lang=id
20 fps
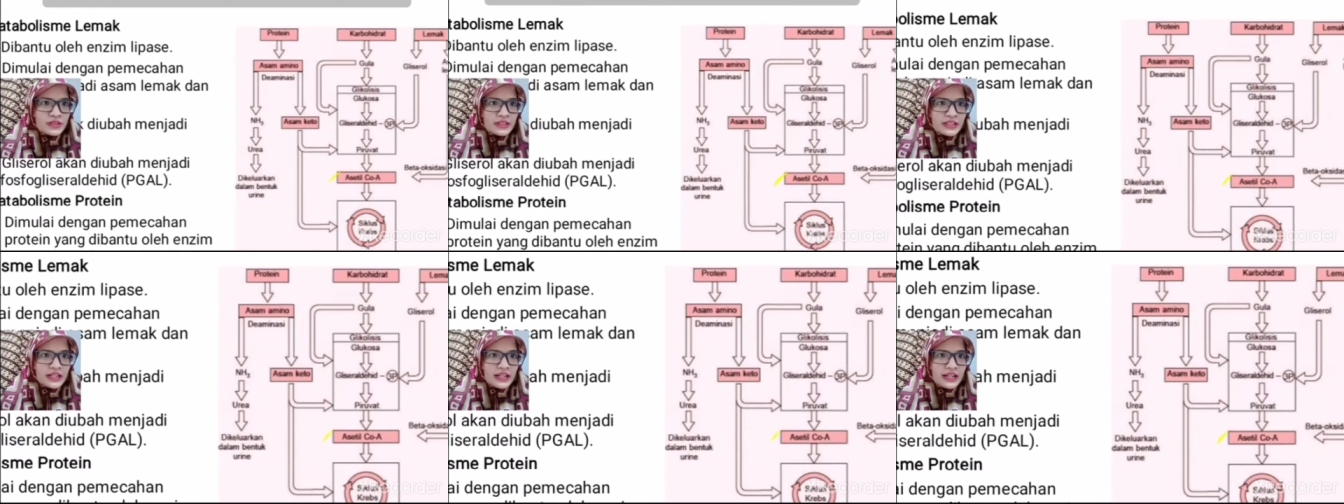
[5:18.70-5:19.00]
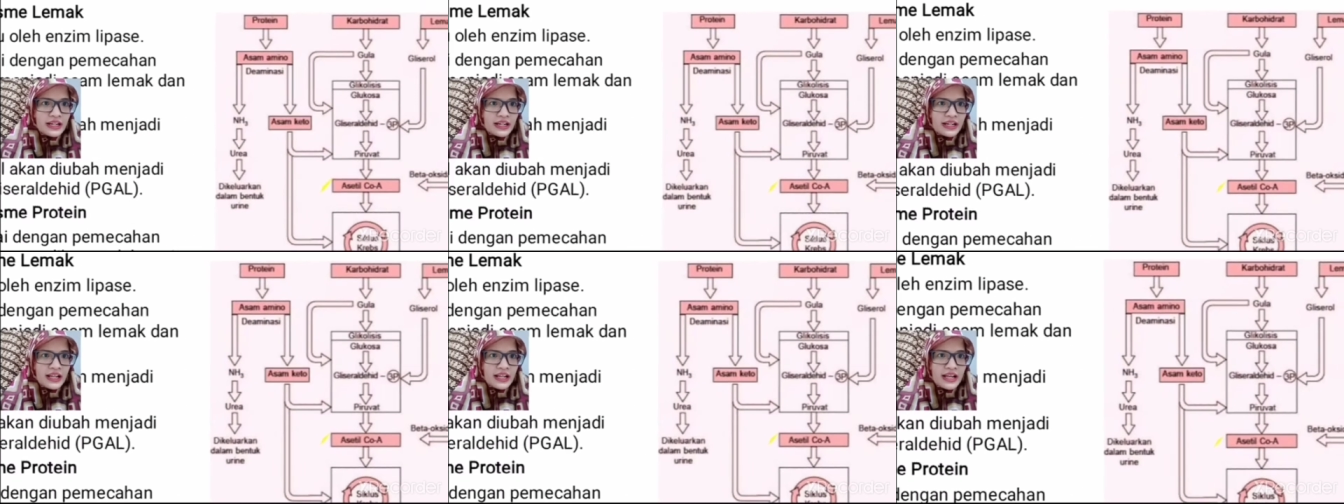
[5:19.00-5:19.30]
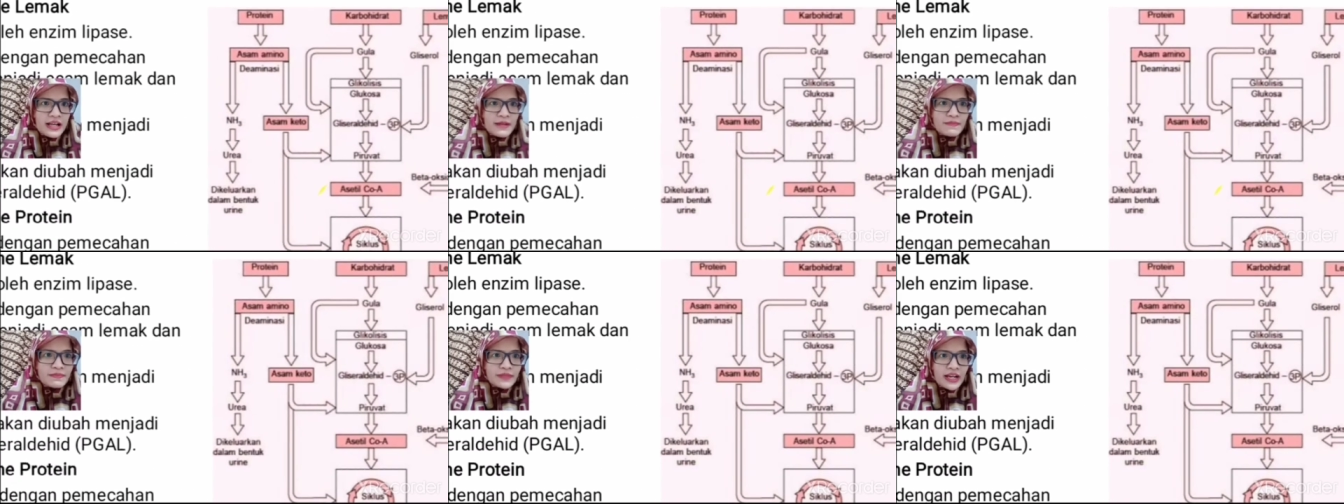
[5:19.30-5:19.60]
ke
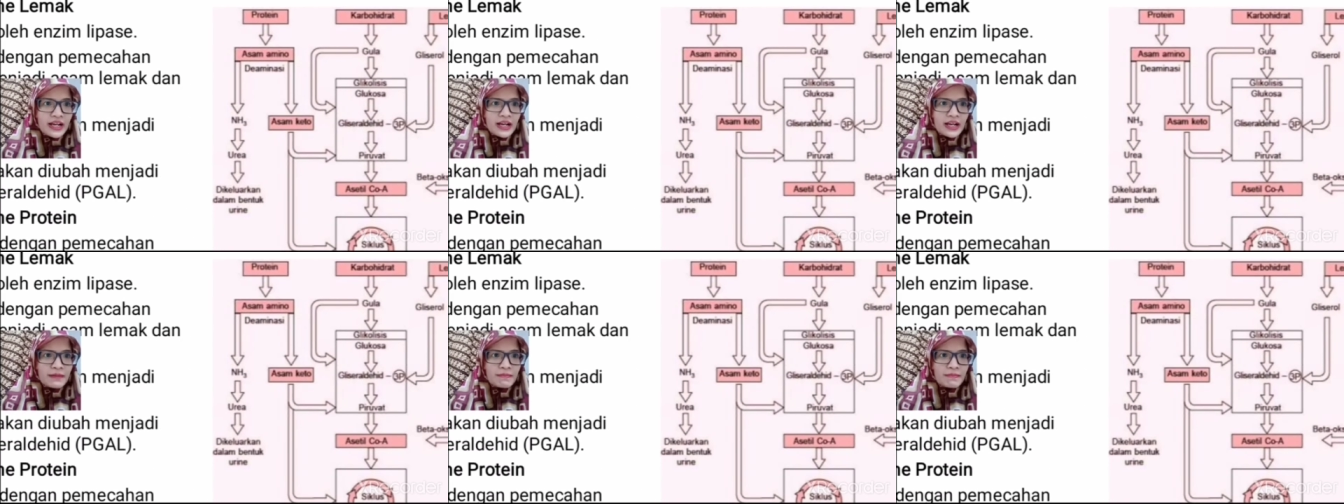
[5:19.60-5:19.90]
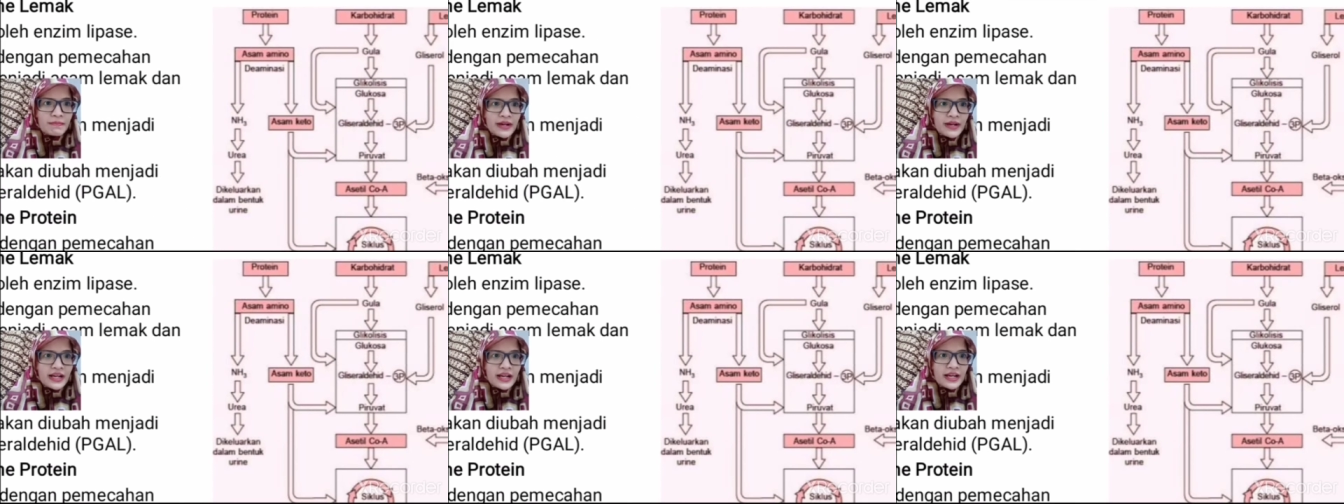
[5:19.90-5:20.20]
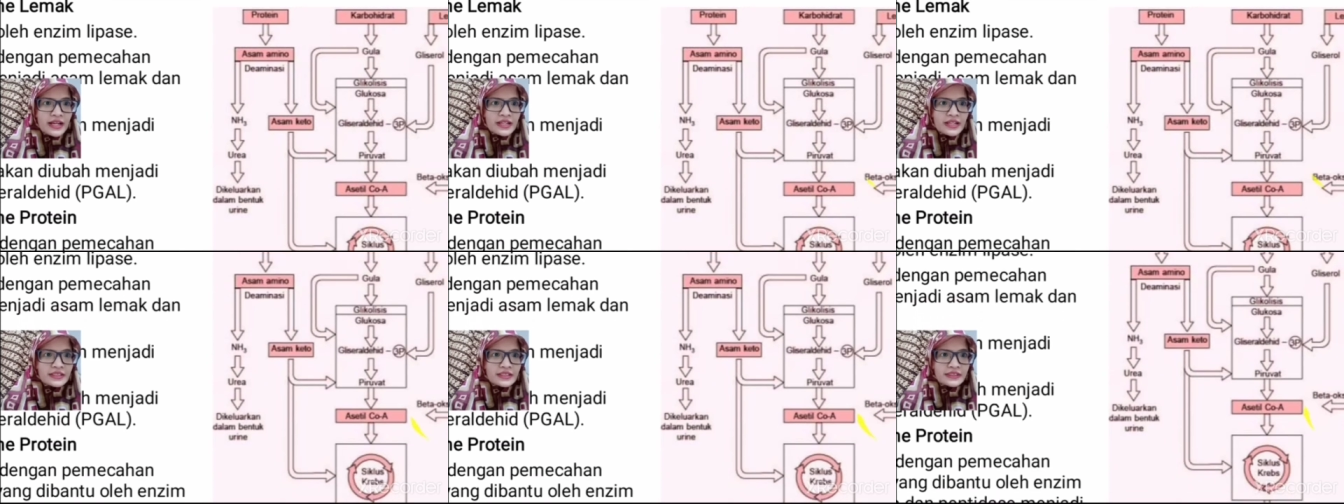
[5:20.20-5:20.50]
dalam
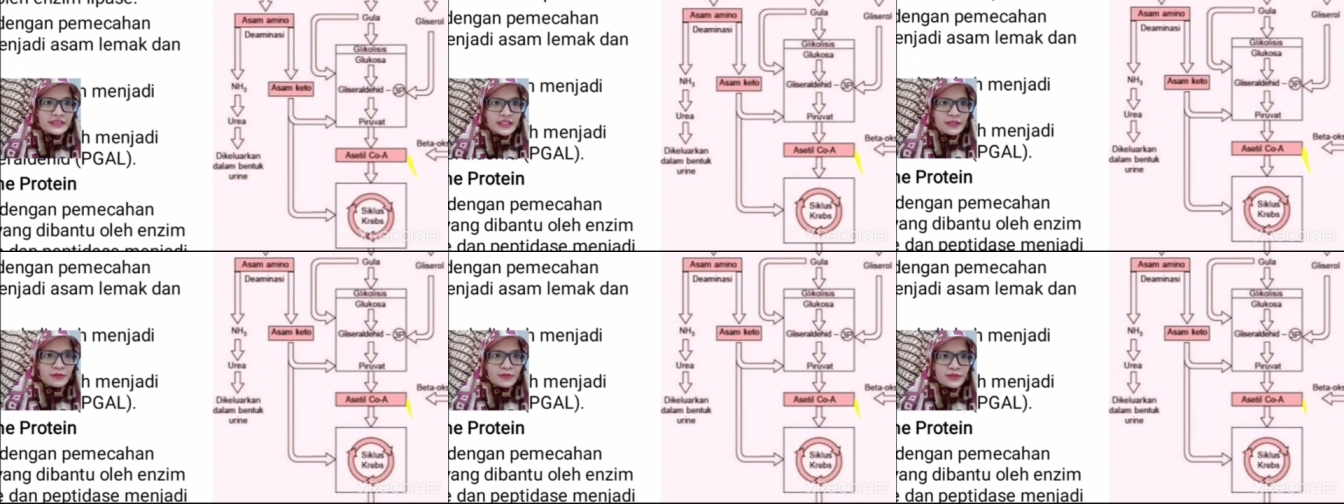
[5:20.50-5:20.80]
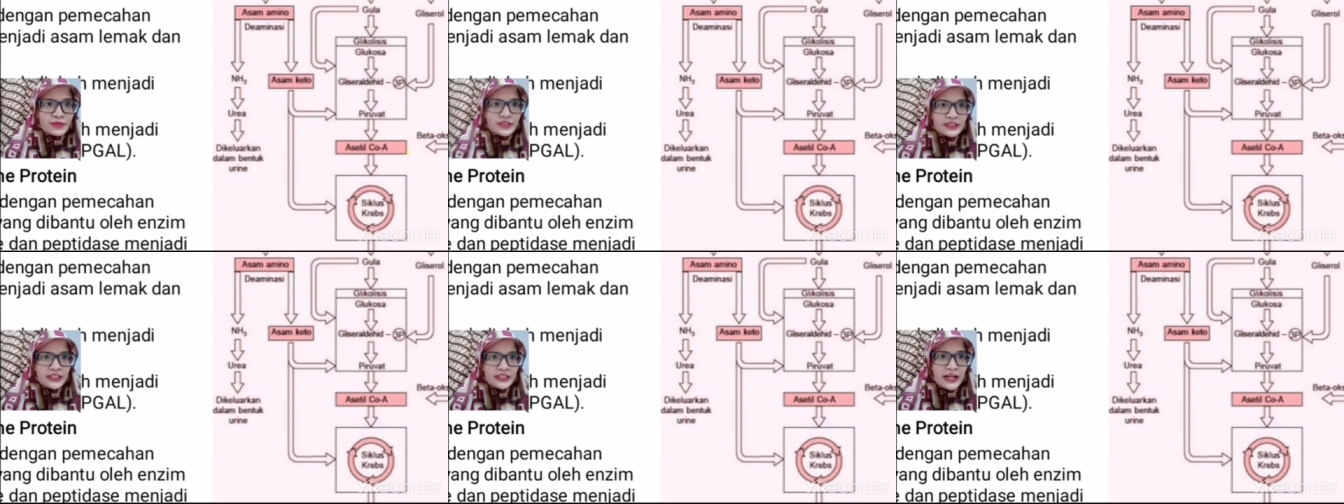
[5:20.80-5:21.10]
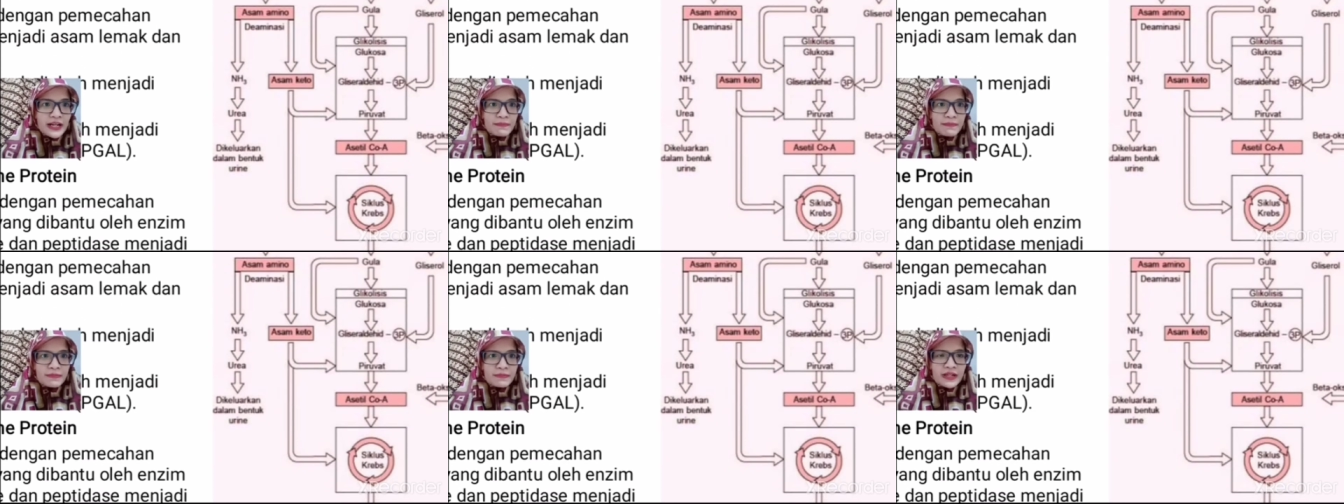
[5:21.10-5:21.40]
tahapan siklus
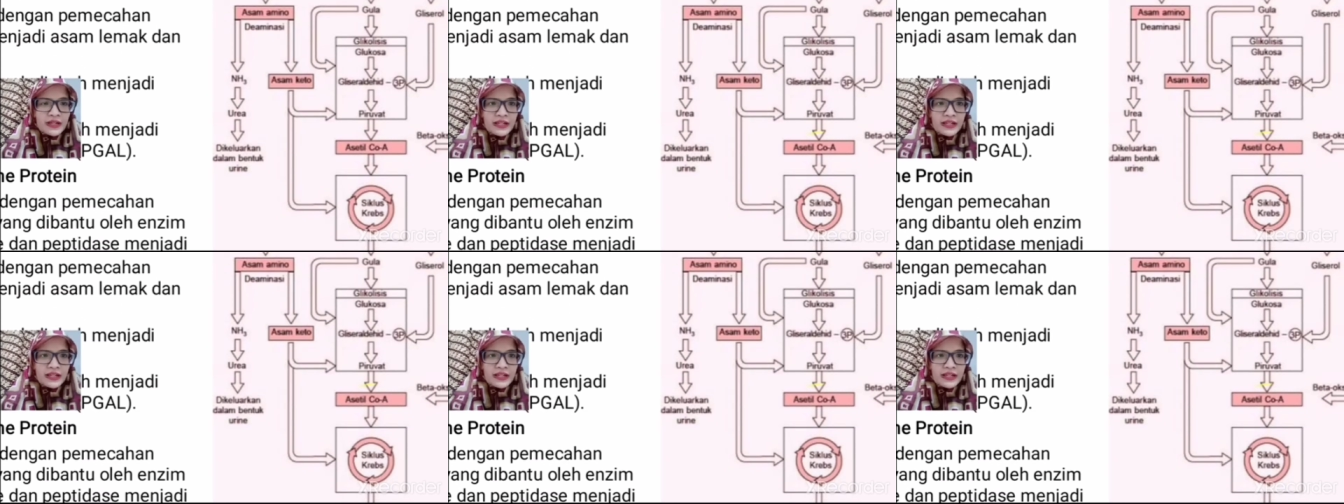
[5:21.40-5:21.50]
Krebs